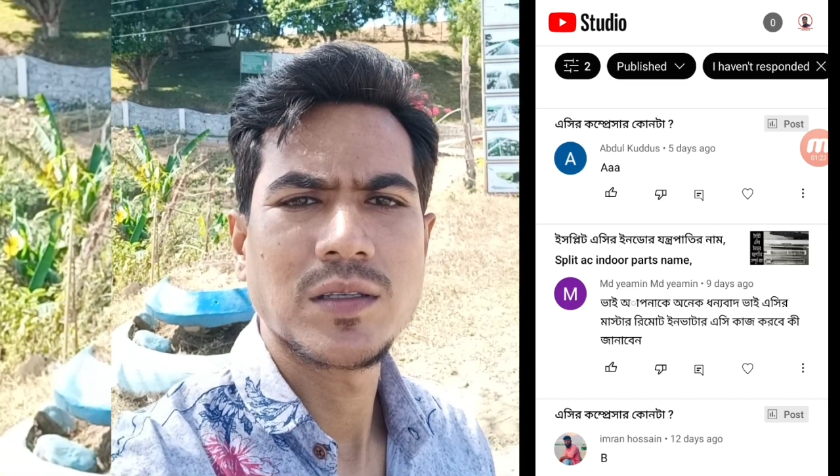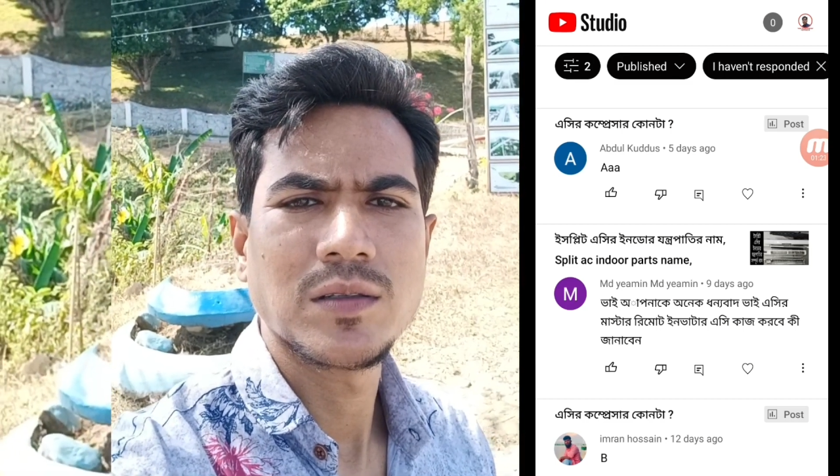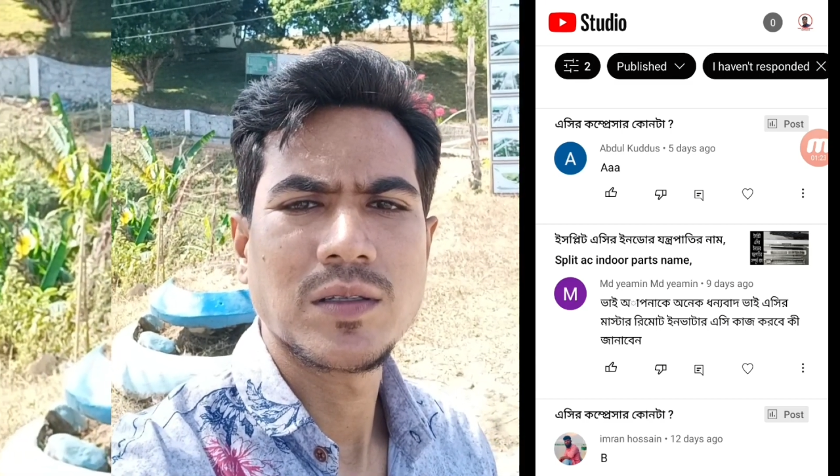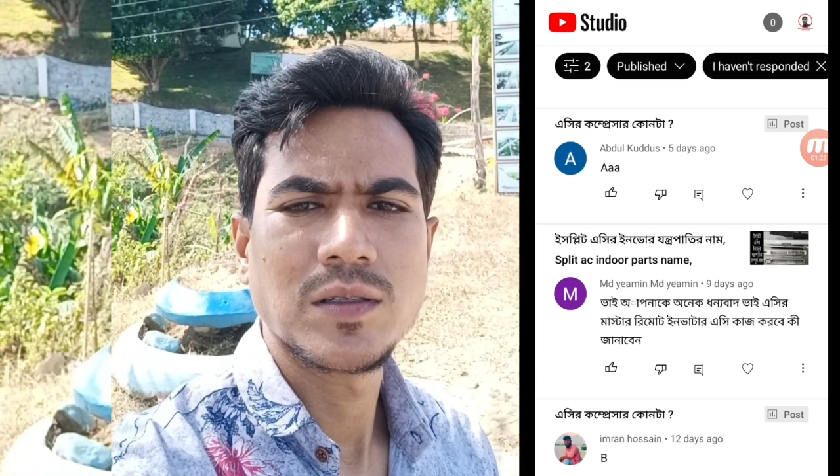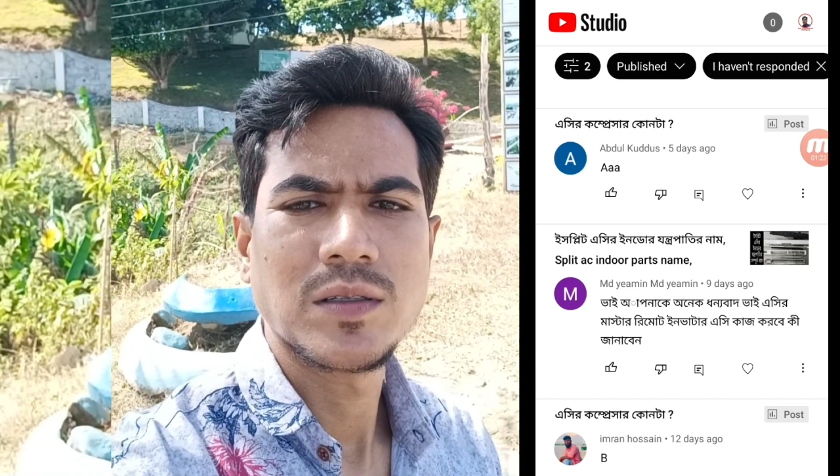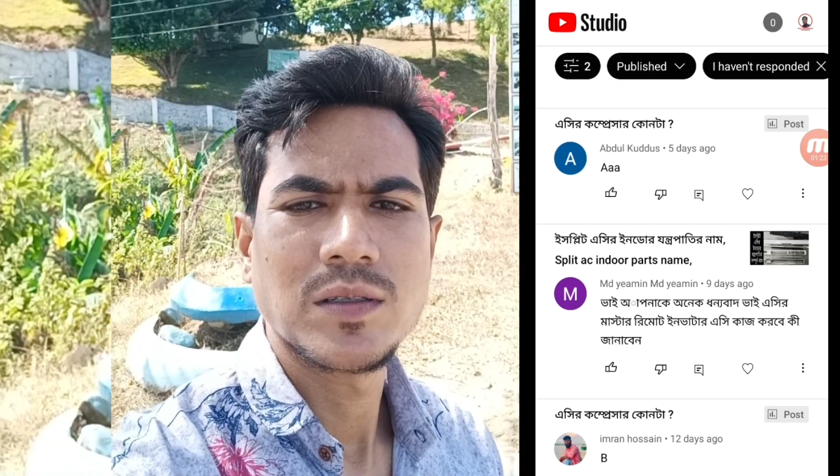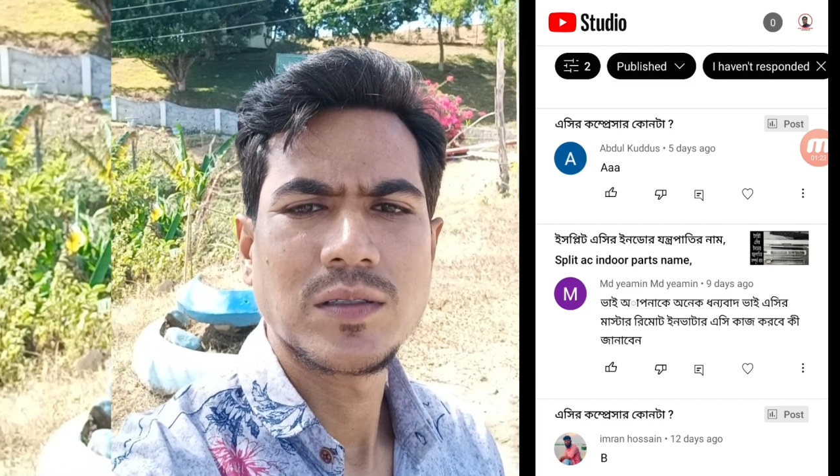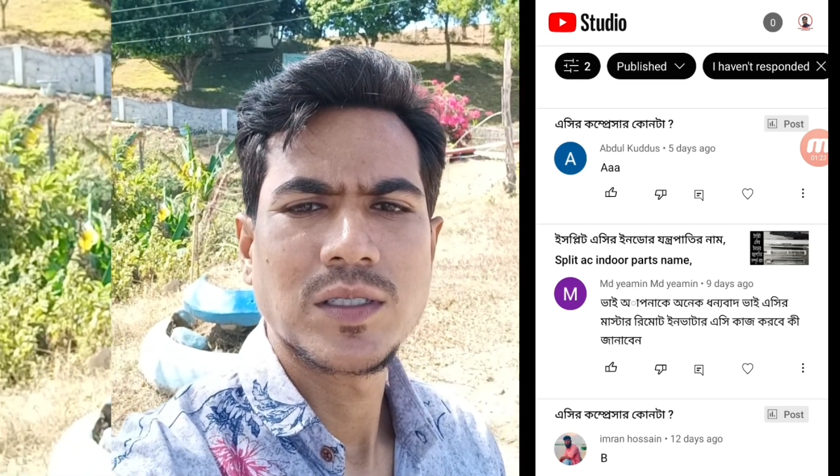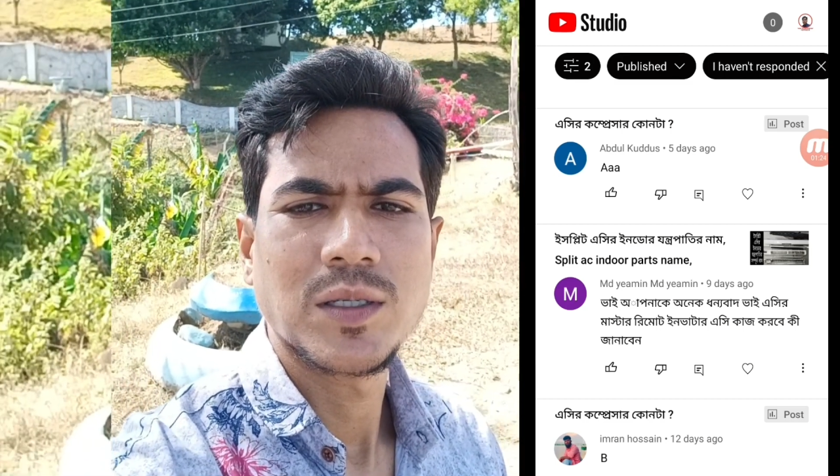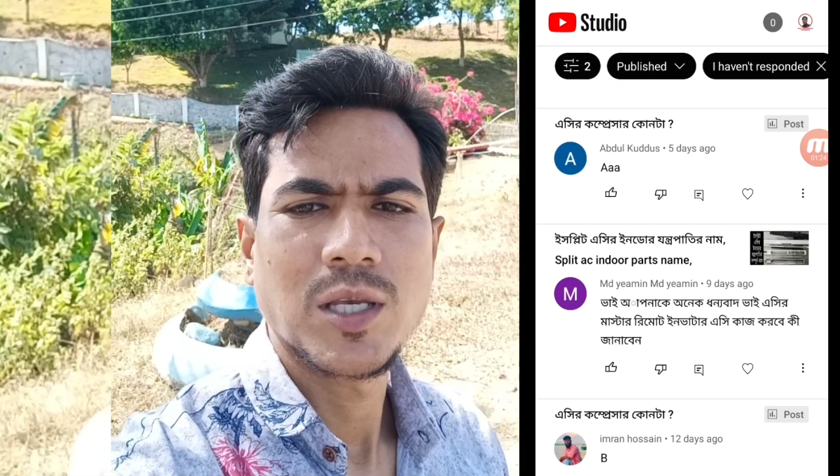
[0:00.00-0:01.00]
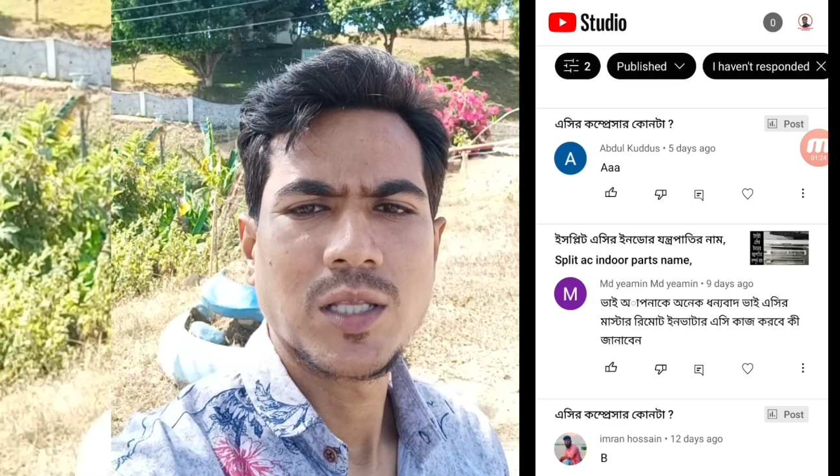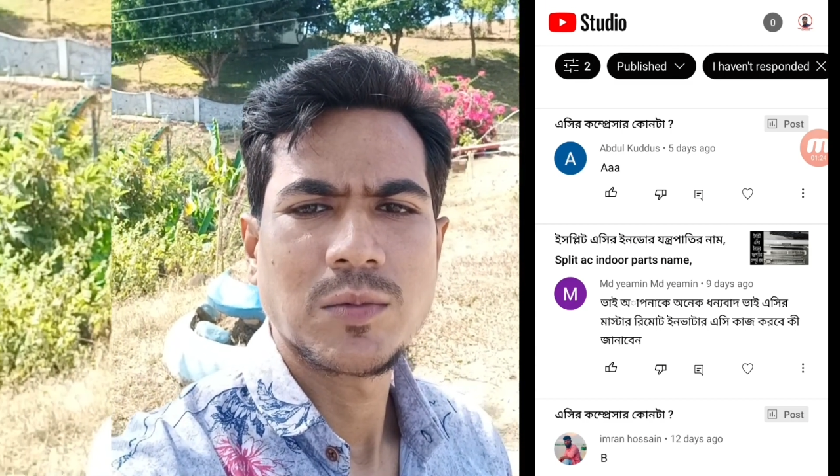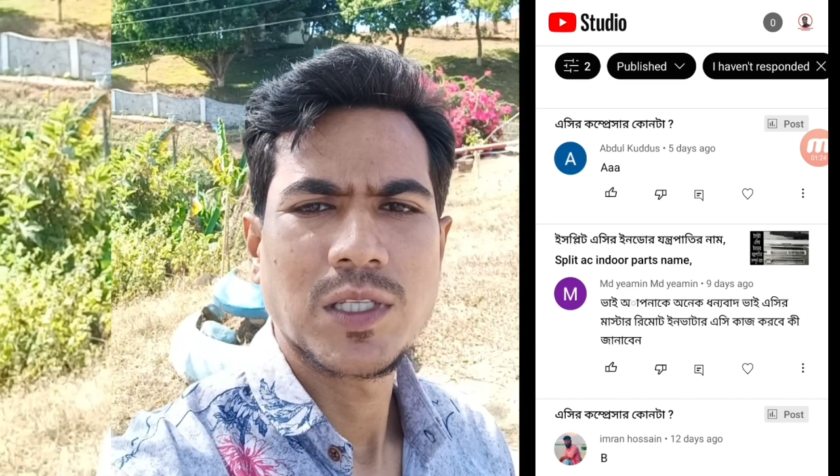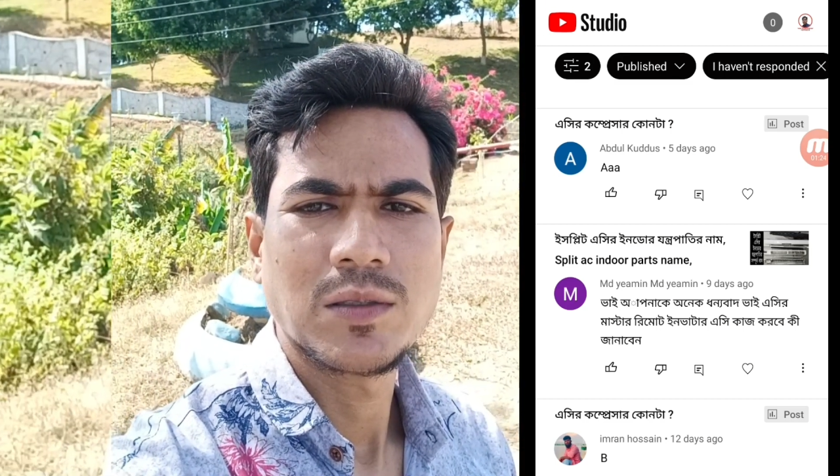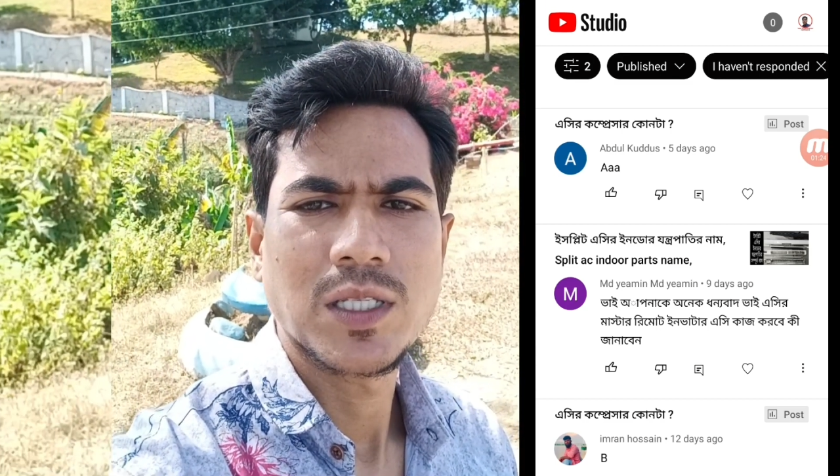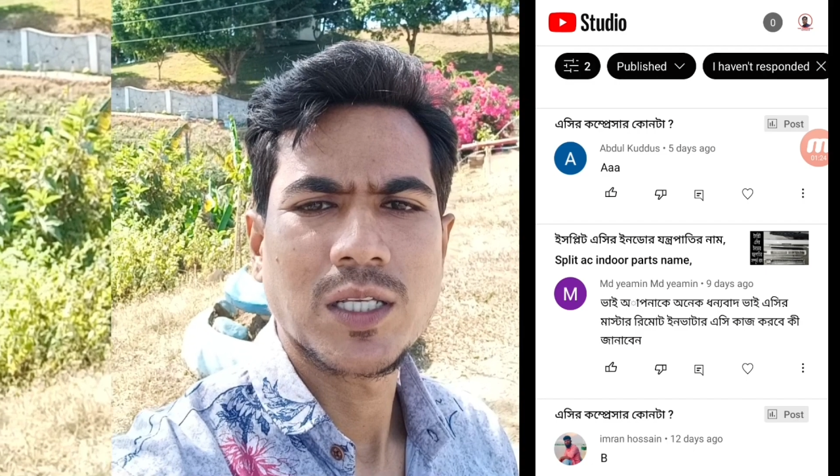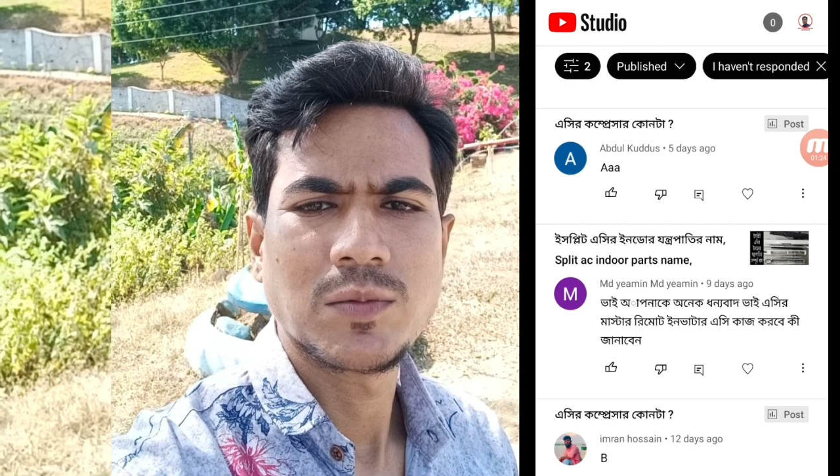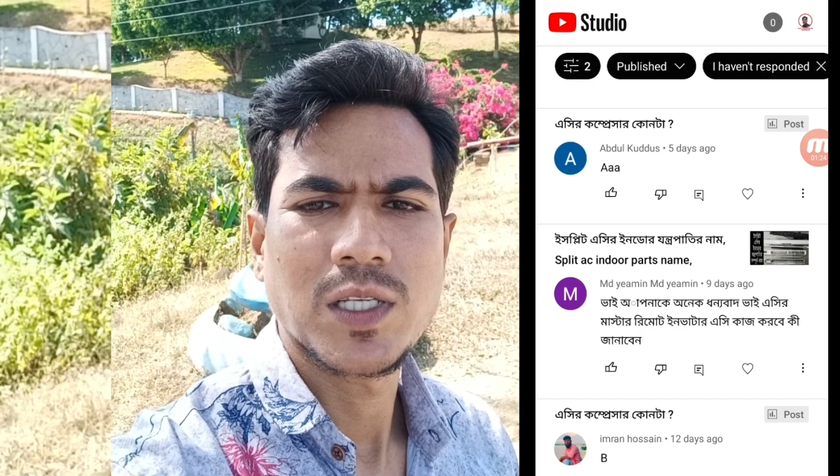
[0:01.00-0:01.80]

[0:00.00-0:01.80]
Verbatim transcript: দিয়ে নেওয়ার জন্য সকল